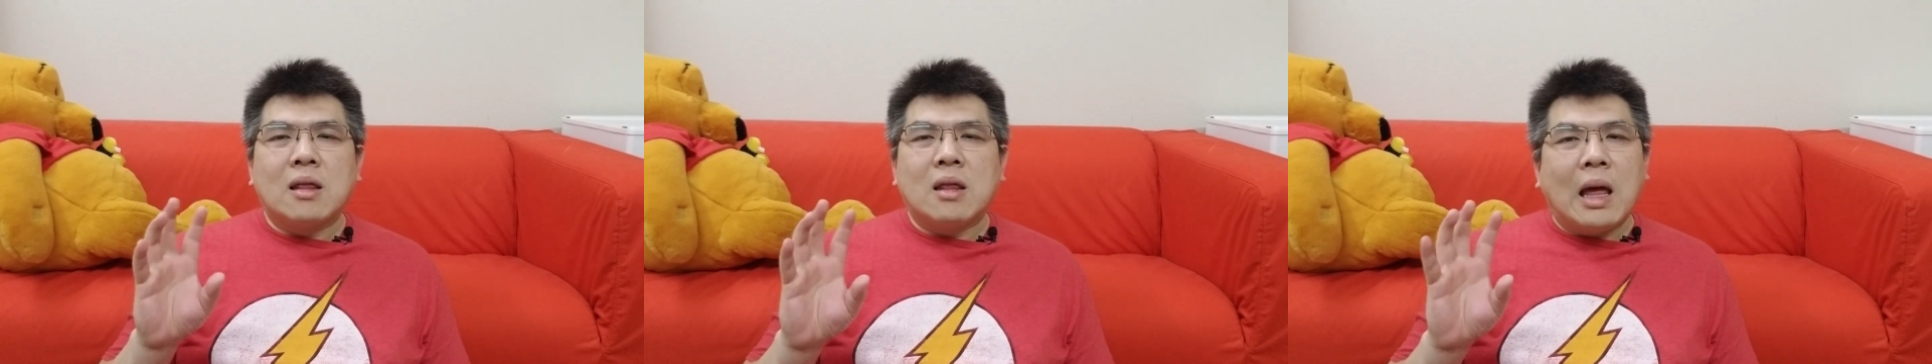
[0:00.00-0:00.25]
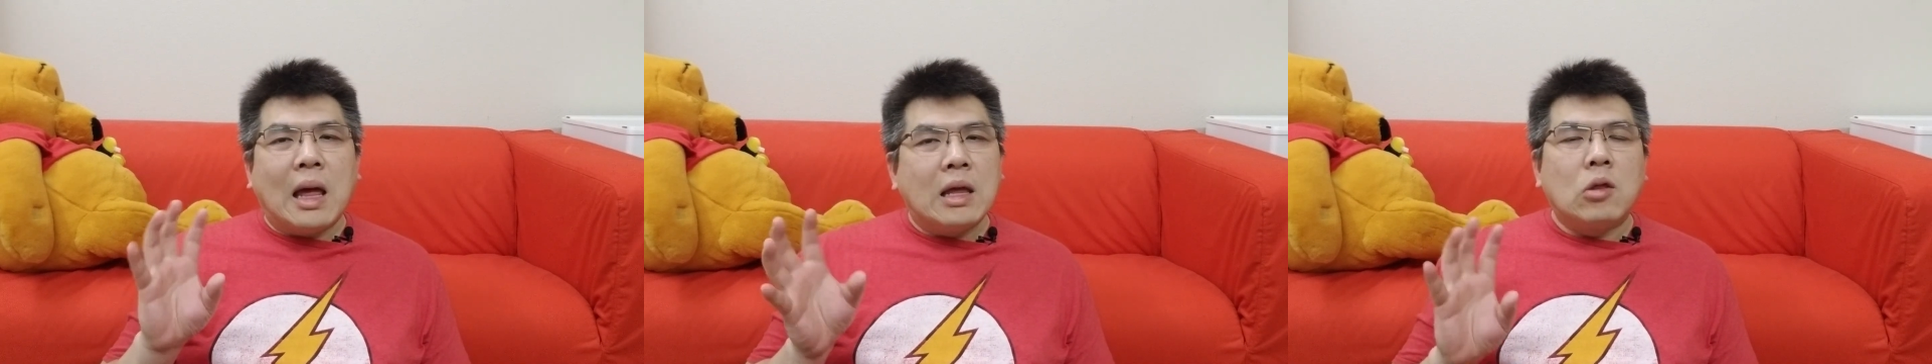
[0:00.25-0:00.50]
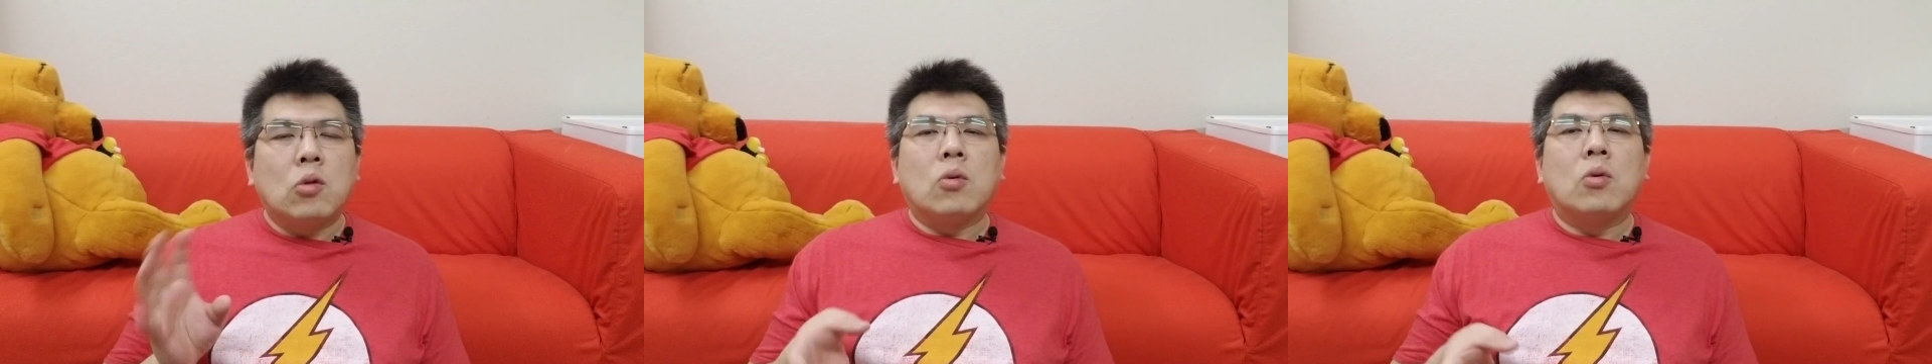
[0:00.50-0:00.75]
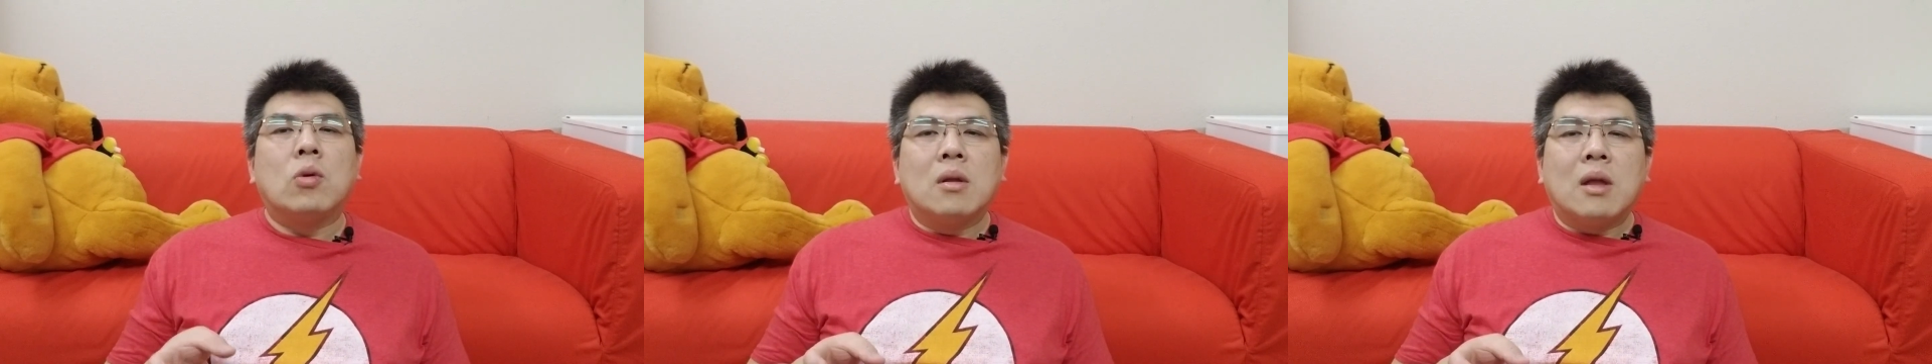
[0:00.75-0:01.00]
太多，
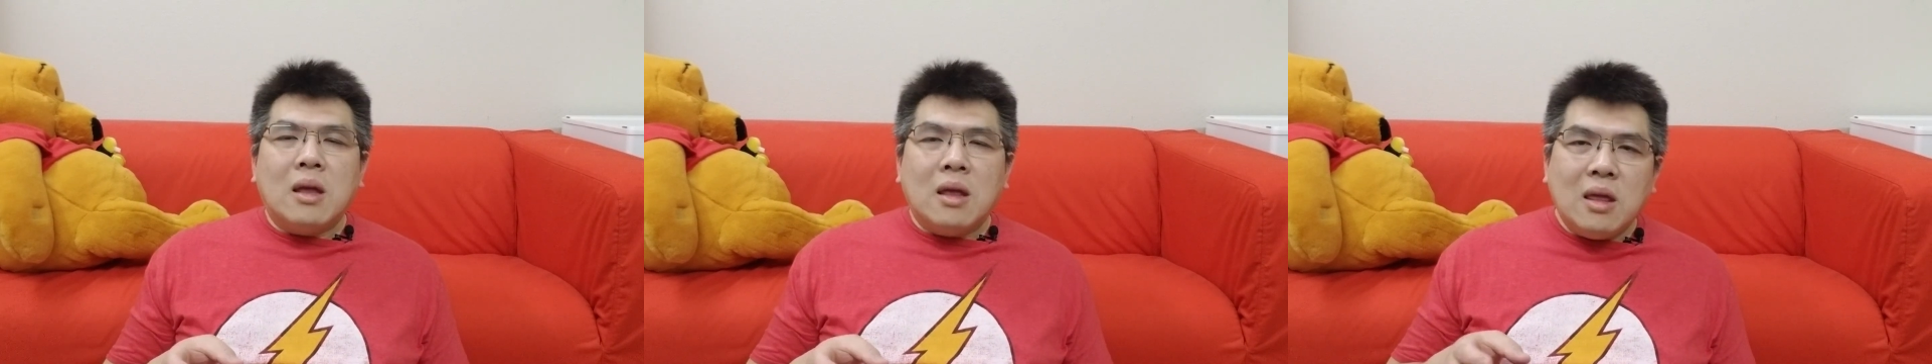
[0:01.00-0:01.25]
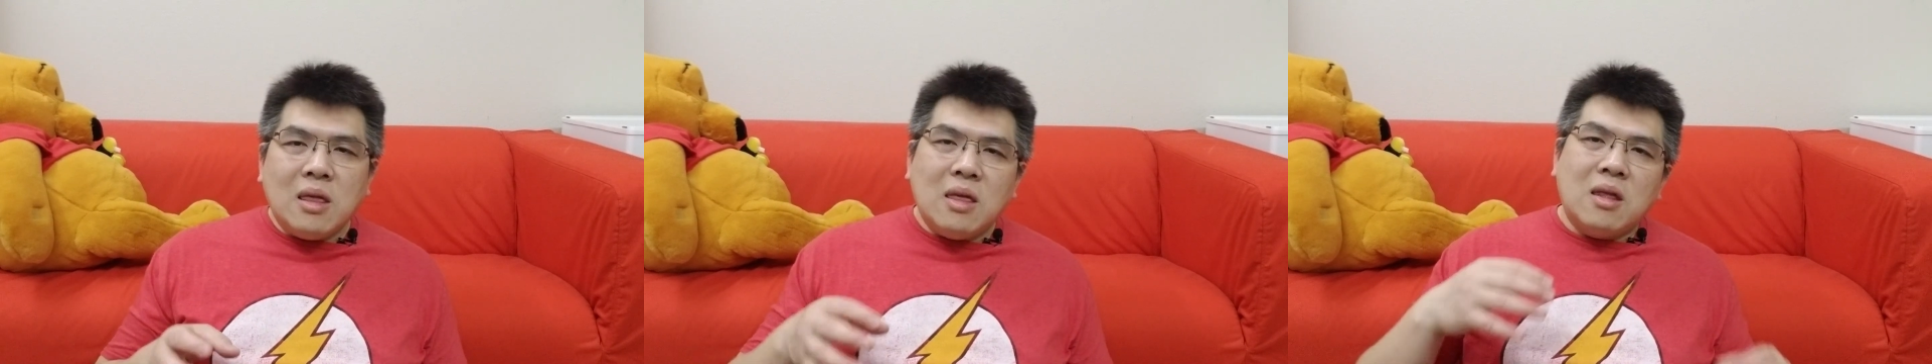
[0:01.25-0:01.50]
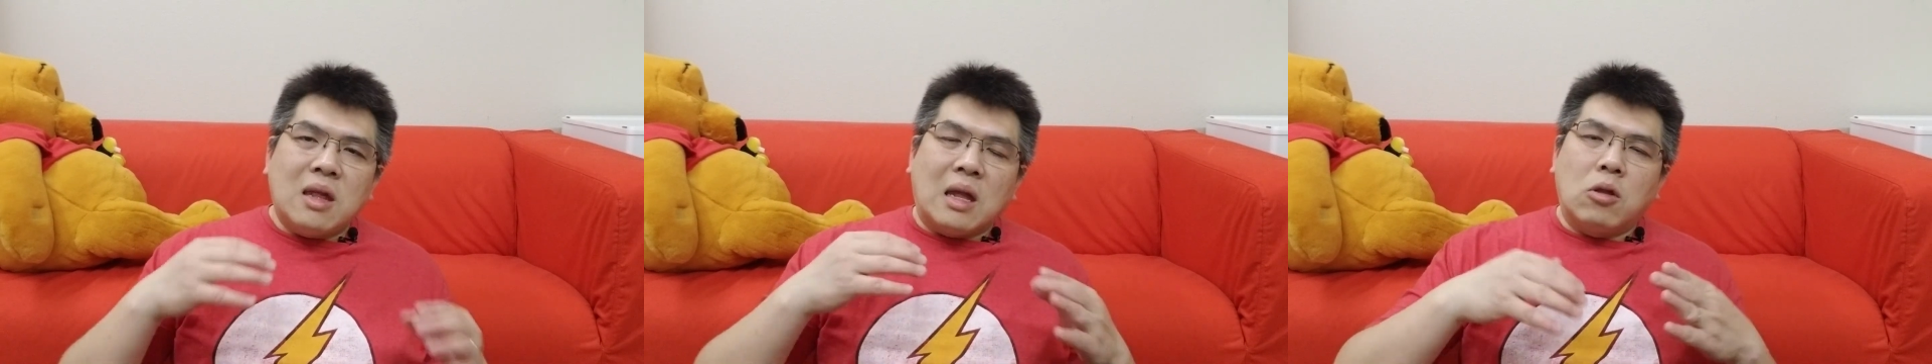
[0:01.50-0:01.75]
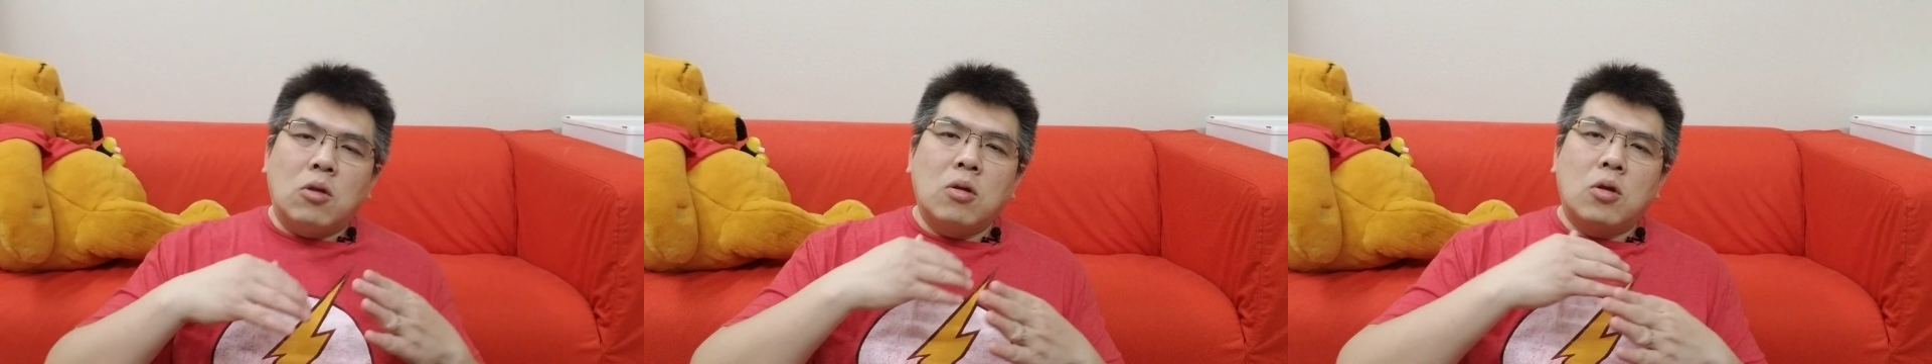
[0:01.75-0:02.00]
它一直
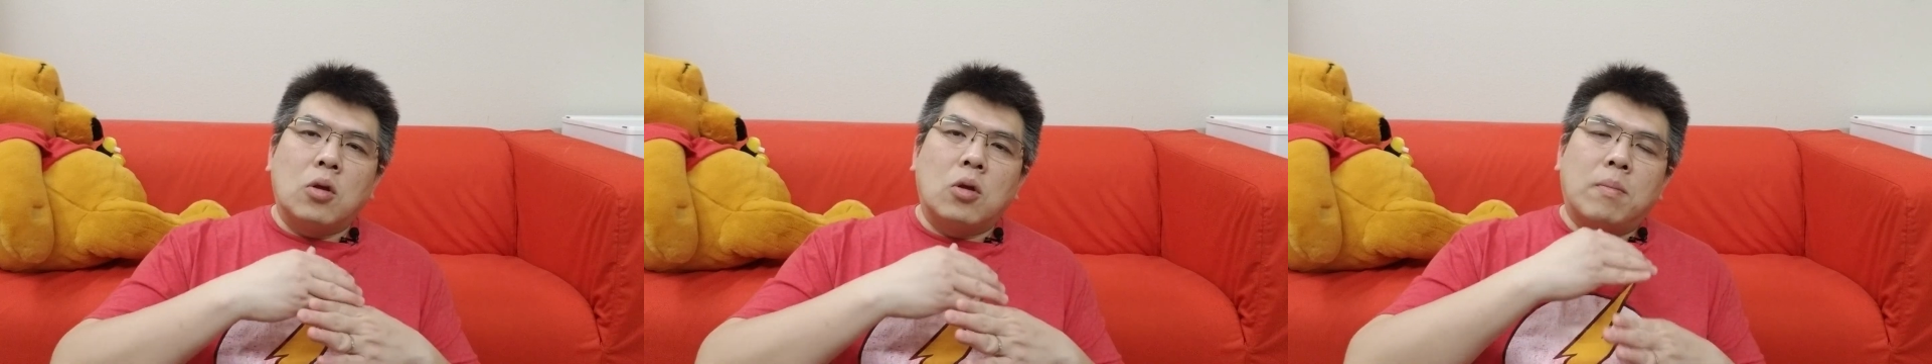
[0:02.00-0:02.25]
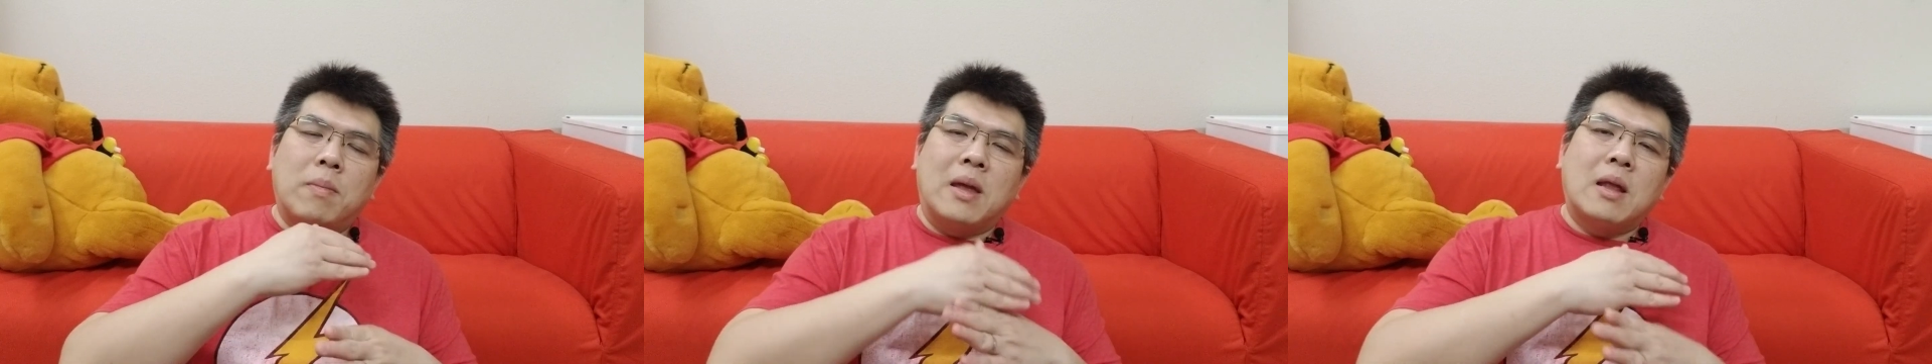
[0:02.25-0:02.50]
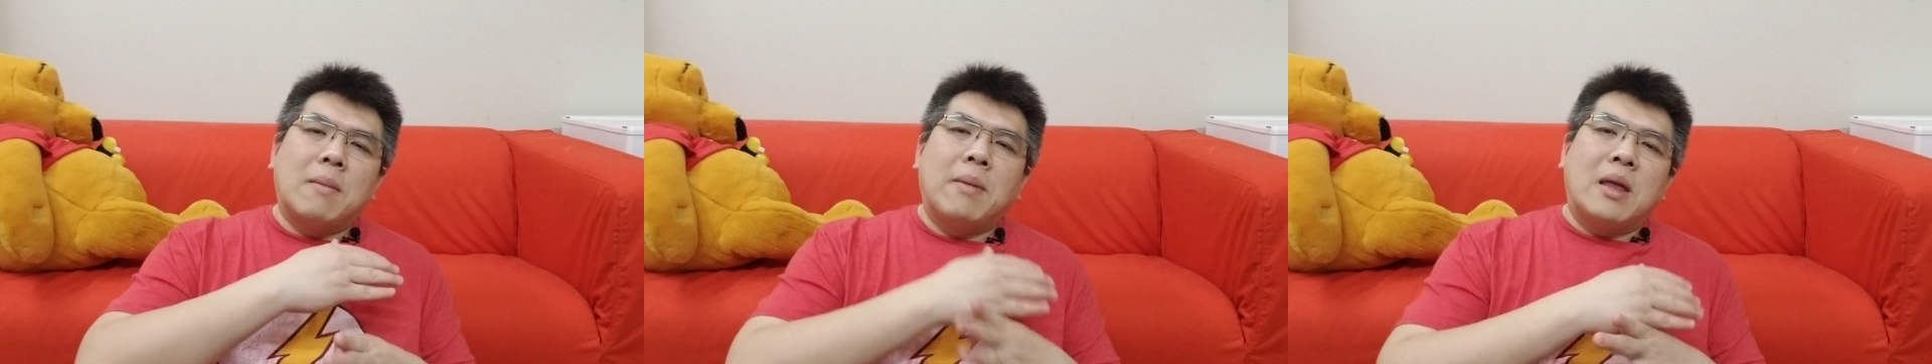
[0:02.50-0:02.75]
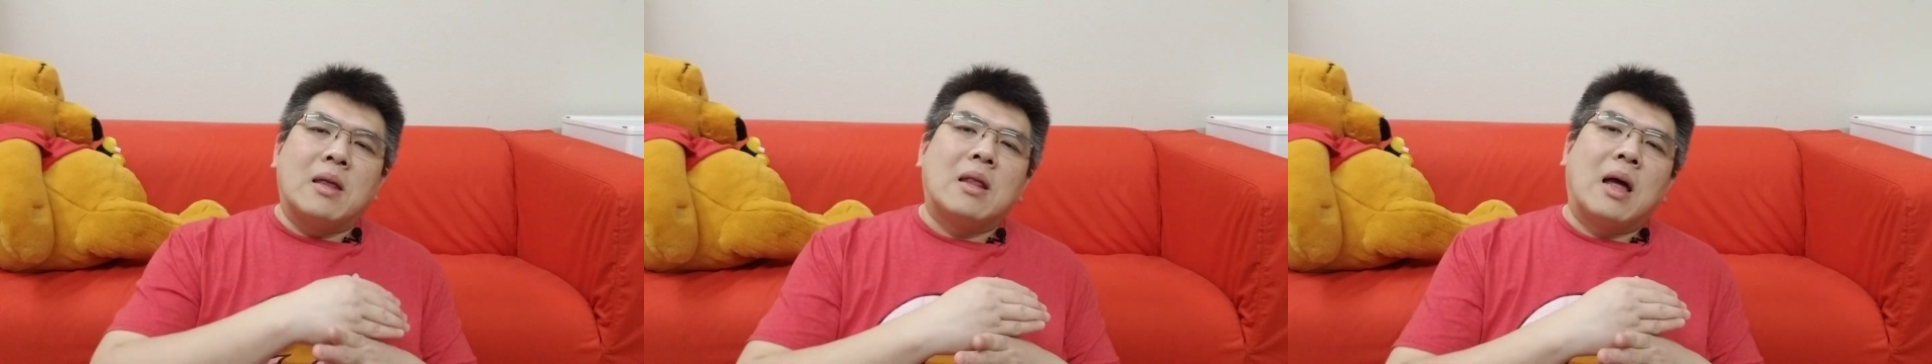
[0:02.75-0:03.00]
想去学别的
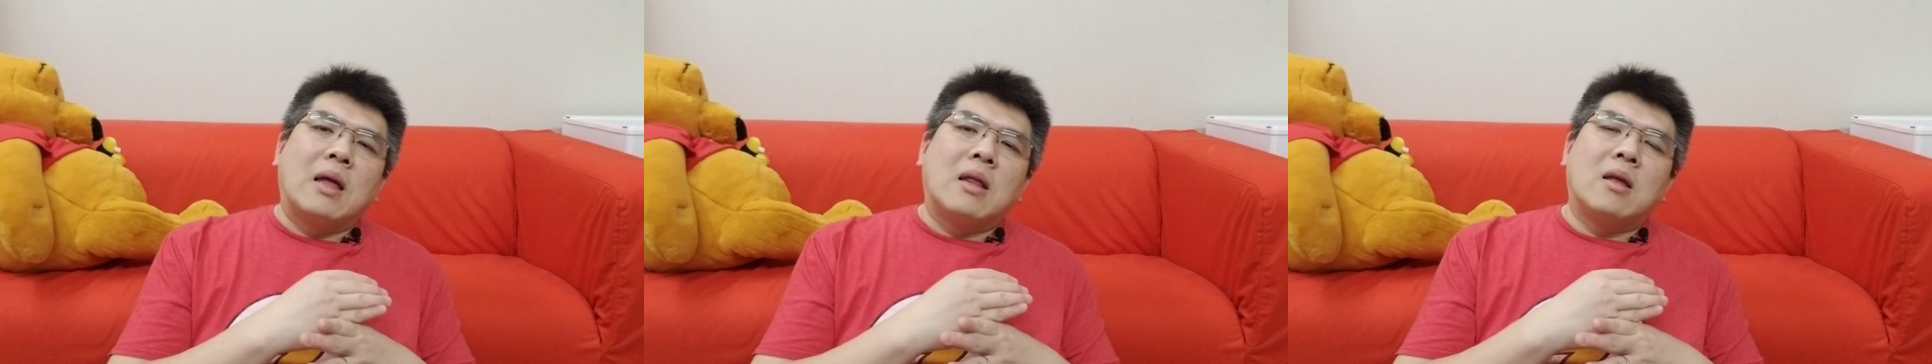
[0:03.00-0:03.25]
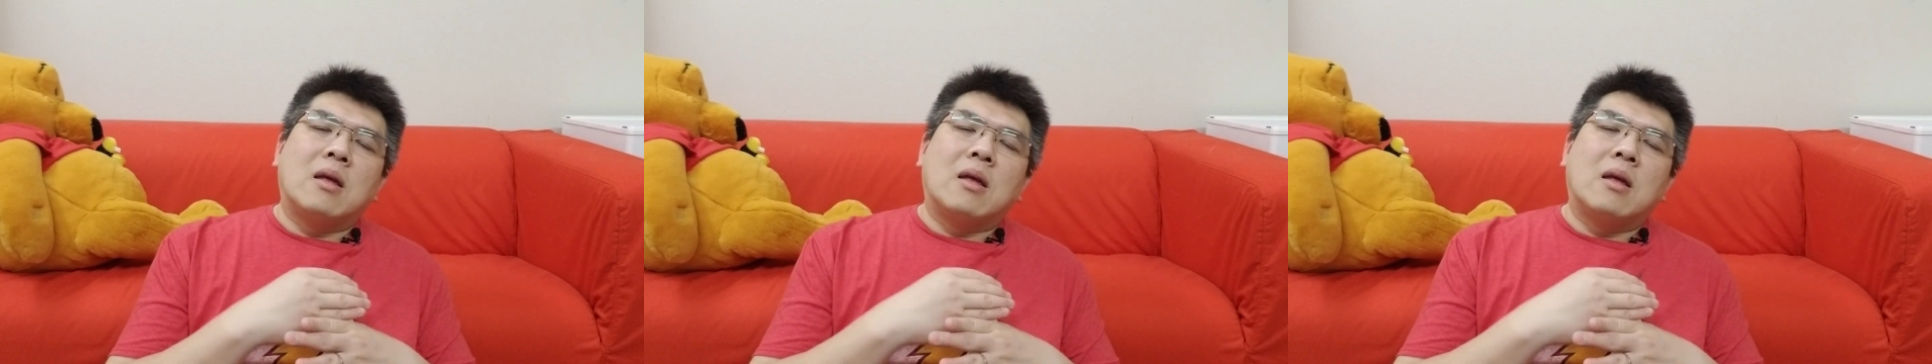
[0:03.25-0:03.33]
平台的，